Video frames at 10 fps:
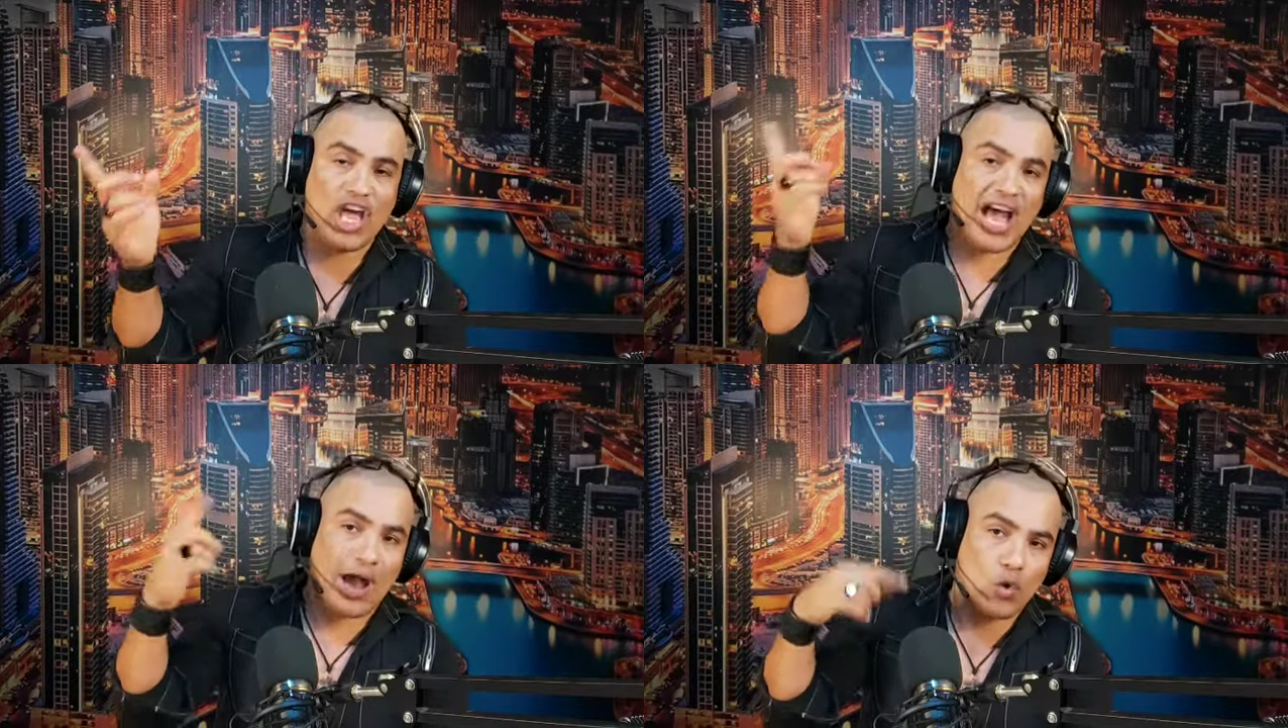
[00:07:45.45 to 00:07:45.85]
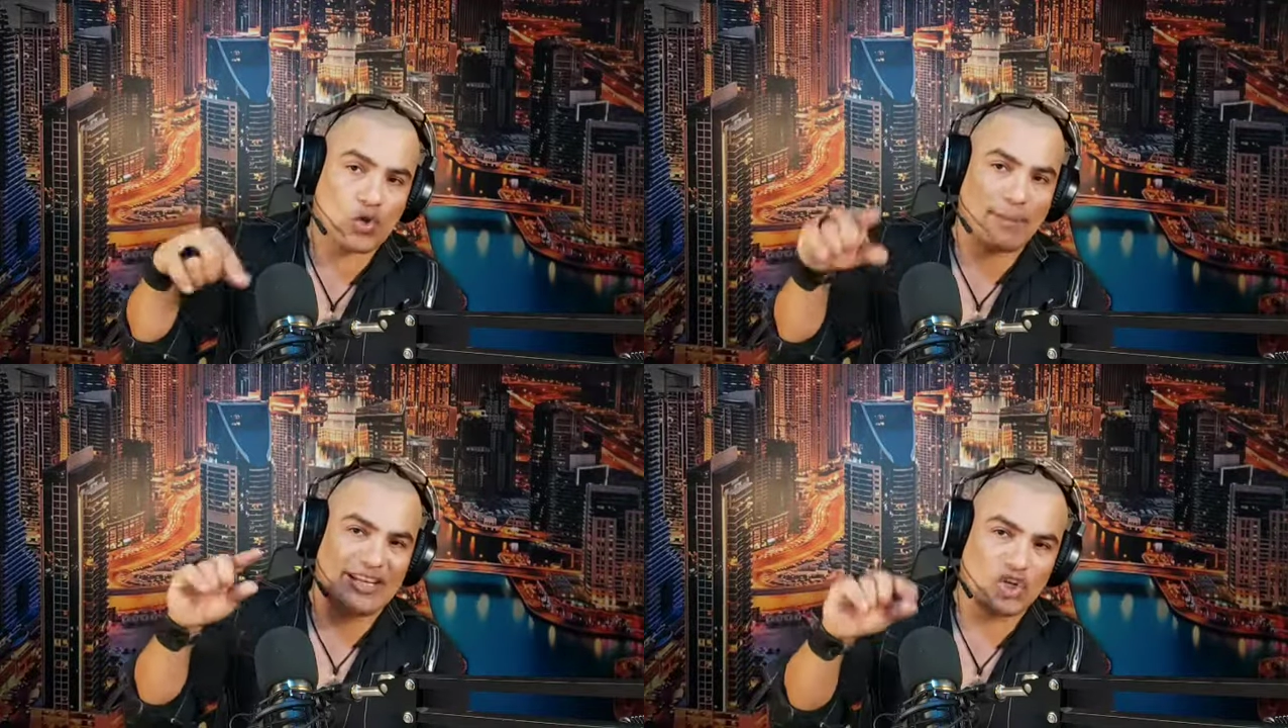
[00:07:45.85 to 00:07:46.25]
a
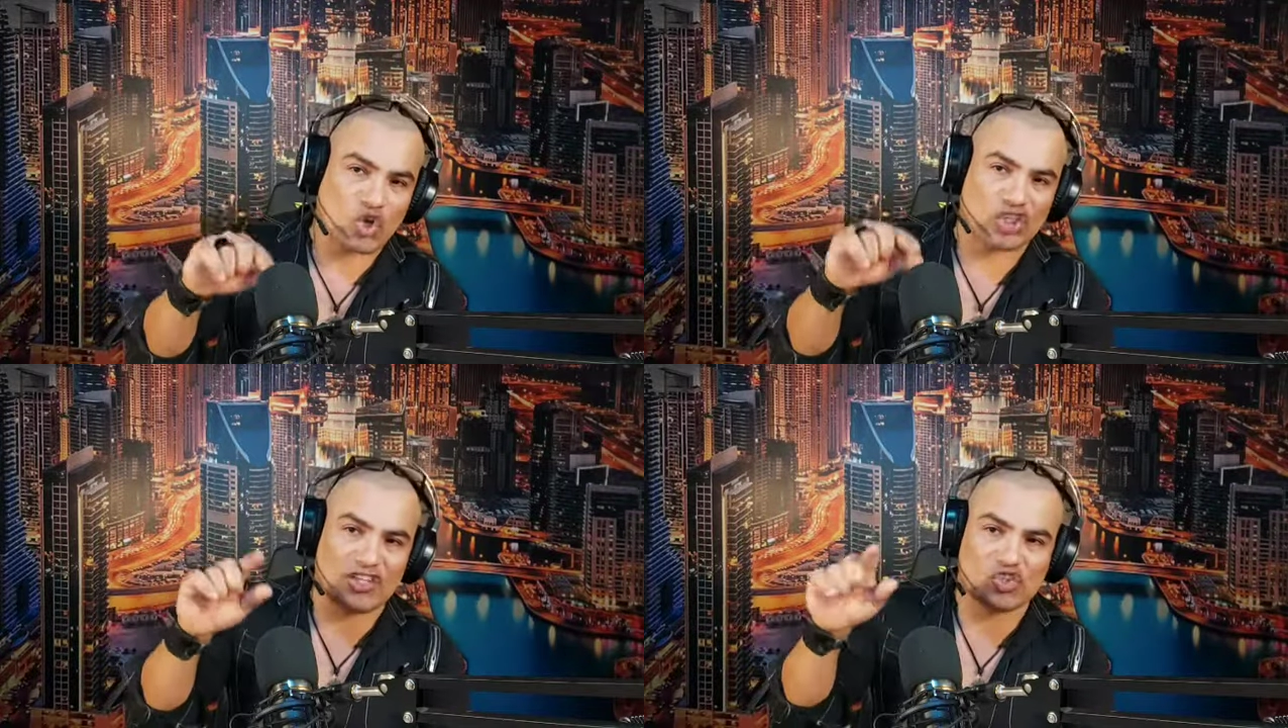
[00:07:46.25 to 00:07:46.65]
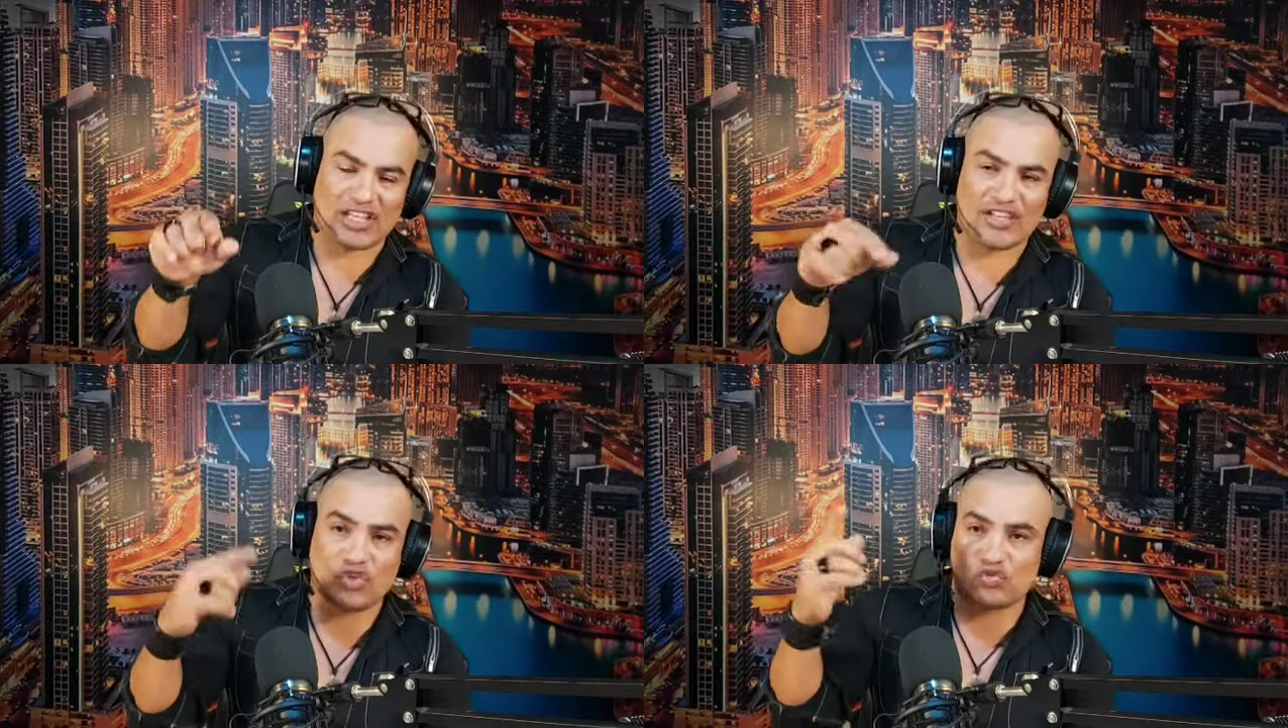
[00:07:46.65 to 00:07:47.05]
una menor de 12
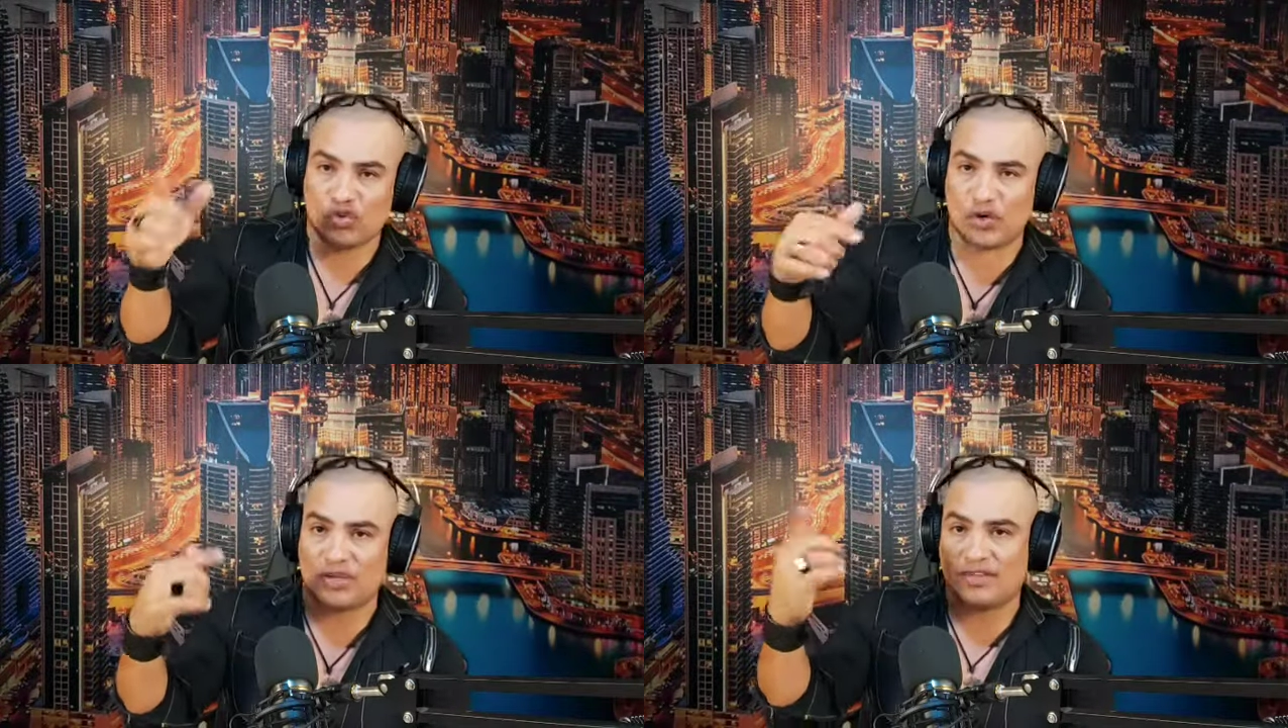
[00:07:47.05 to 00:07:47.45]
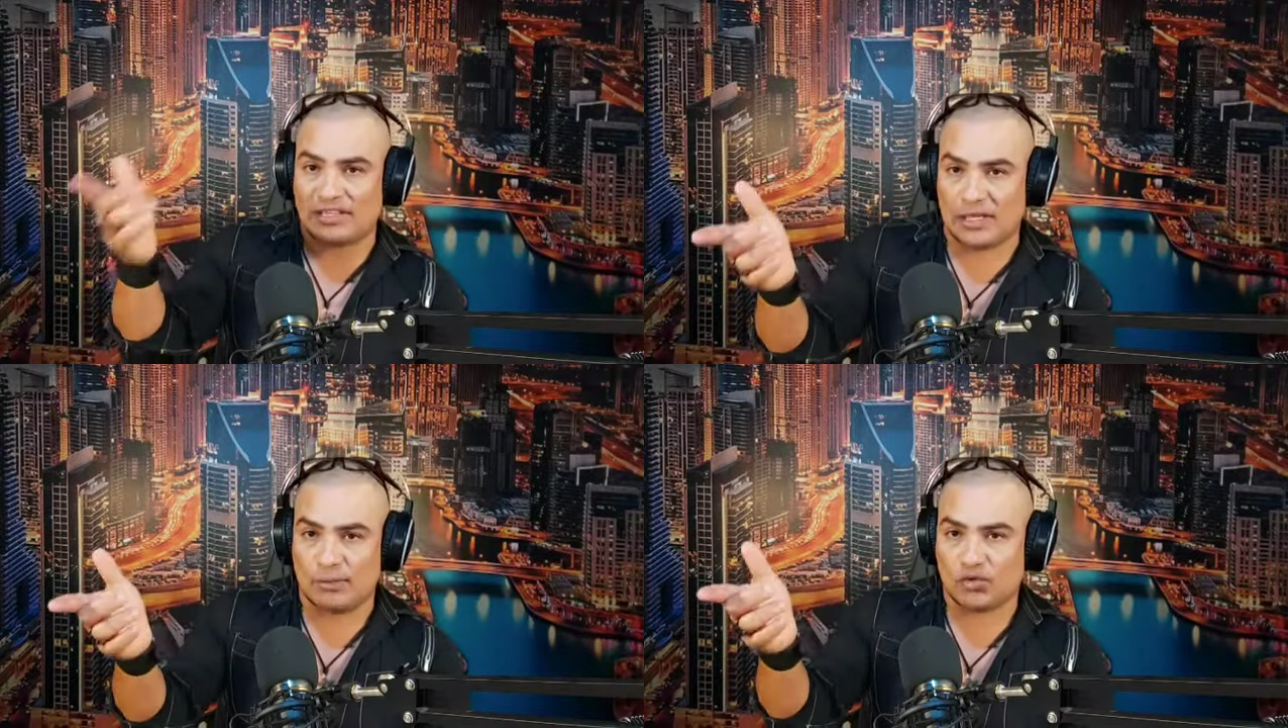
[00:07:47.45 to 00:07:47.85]
años fueron
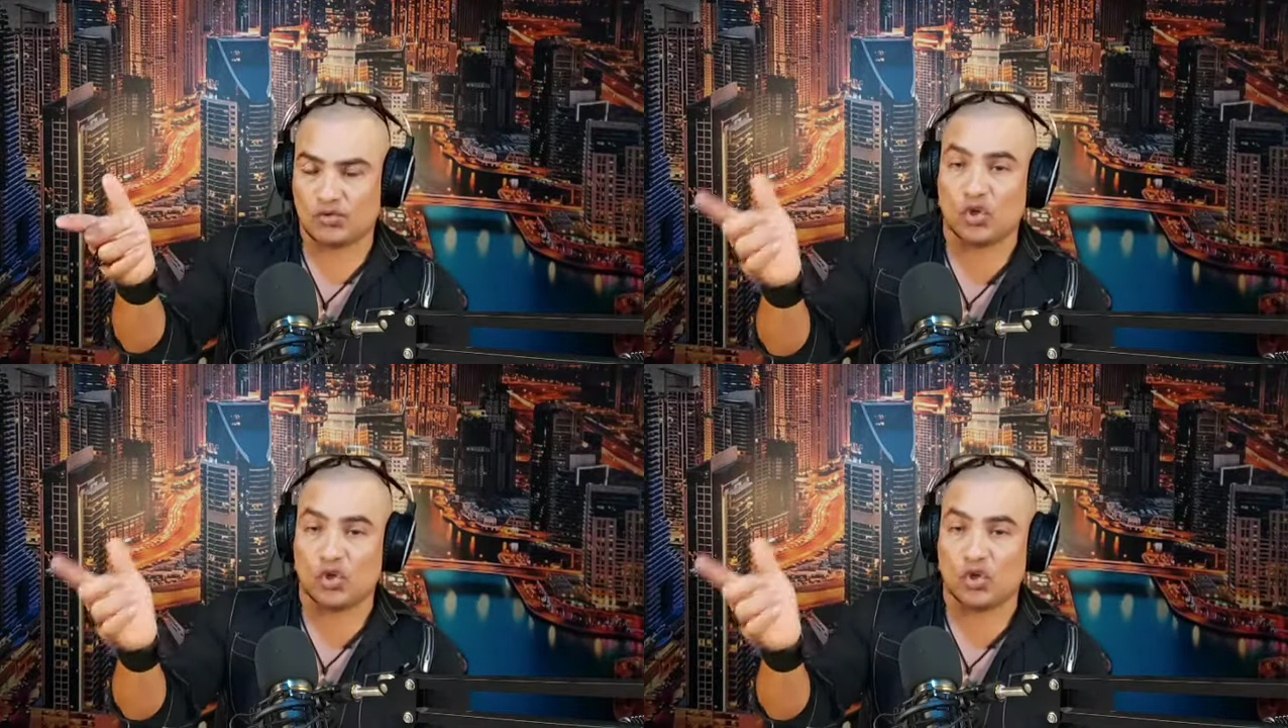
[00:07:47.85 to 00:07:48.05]
efectivos.